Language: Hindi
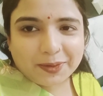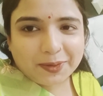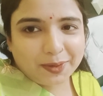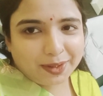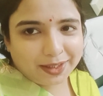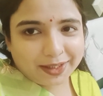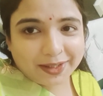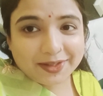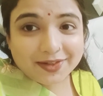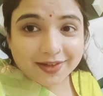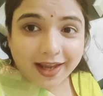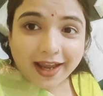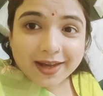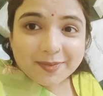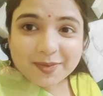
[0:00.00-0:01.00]
तो लेकिन
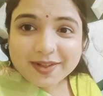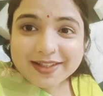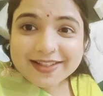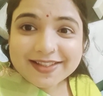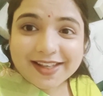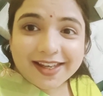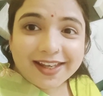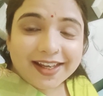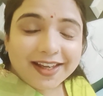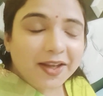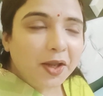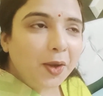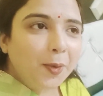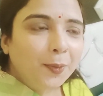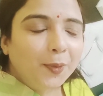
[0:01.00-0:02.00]
चाय मिलनी चाहिए
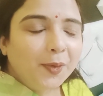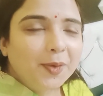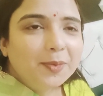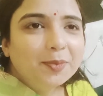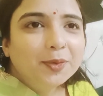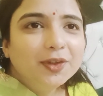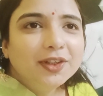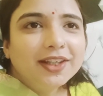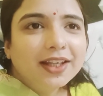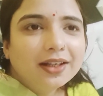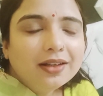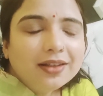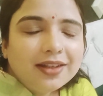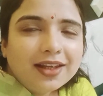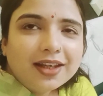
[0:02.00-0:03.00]
वो बोलते हैं
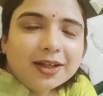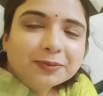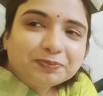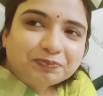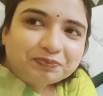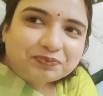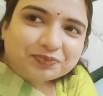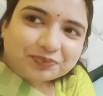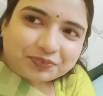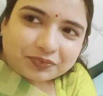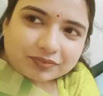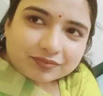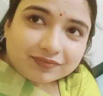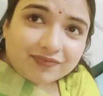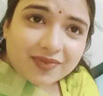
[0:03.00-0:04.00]
ना कि
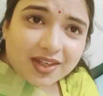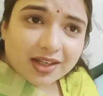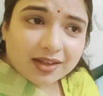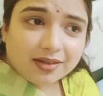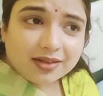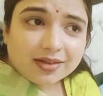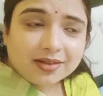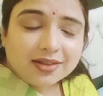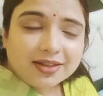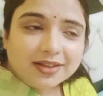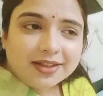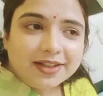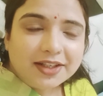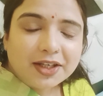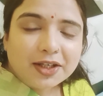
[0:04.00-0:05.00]

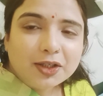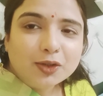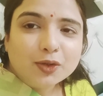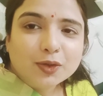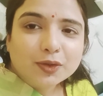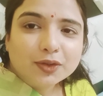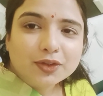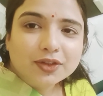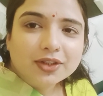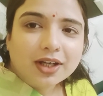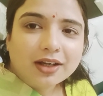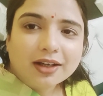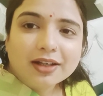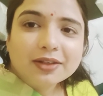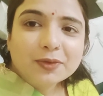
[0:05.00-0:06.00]
इंडियन लोग
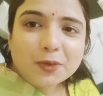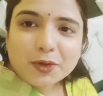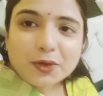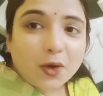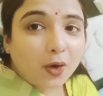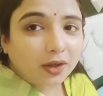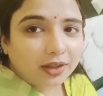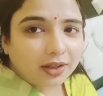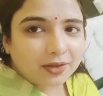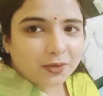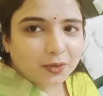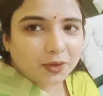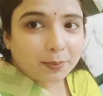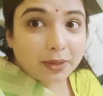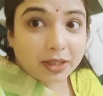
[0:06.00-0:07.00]
अगर कोई डॉक्टर
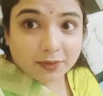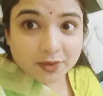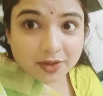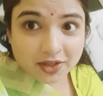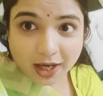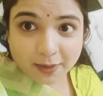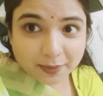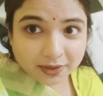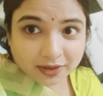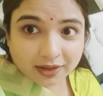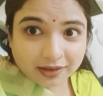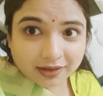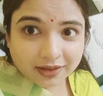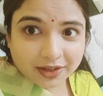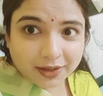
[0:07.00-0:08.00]
जो है मेरी भी चाय बंद
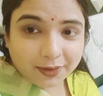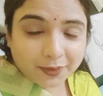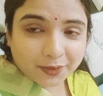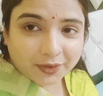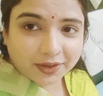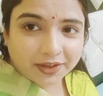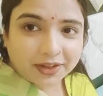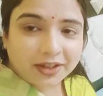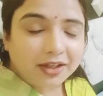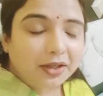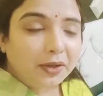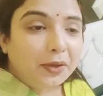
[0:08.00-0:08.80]
कर रखी है डॉक्टर ने